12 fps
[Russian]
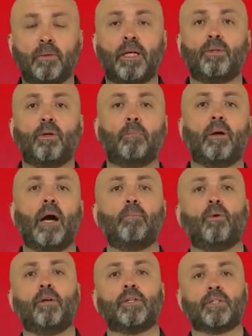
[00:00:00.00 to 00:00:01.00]
Молодой
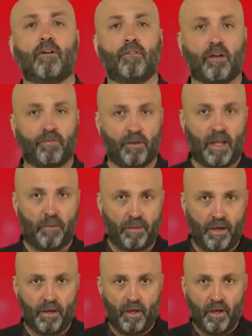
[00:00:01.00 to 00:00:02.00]
богомолец
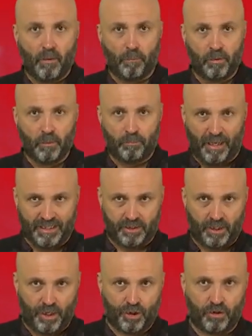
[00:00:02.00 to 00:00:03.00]
Варфоломей был
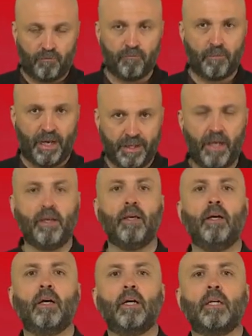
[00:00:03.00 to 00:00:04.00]
пострижен в
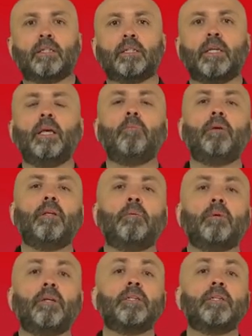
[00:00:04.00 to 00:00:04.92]
монахи с именем